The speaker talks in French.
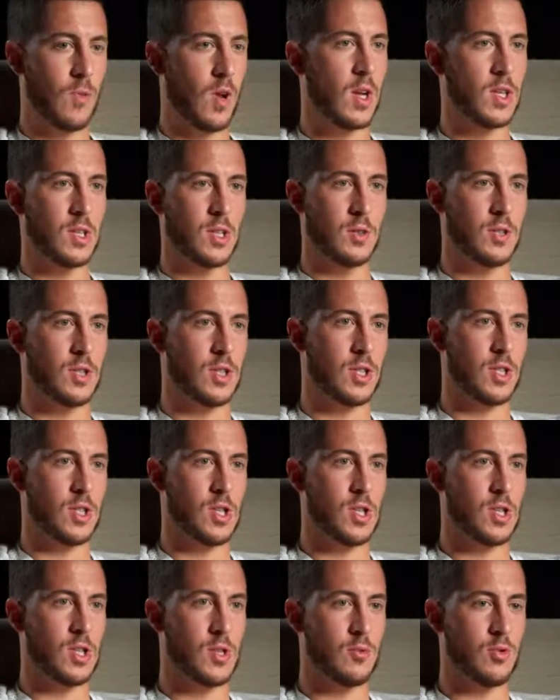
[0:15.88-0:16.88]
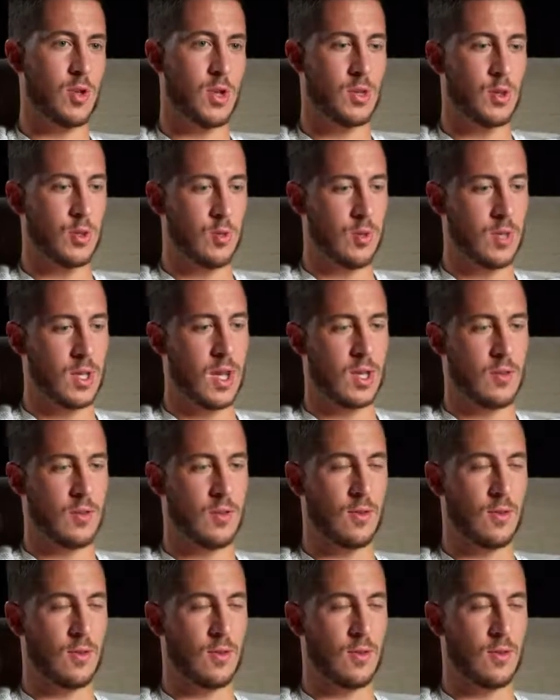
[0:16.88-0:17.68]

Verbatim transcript: Voilà, ah, j'ai besoin de ce contact.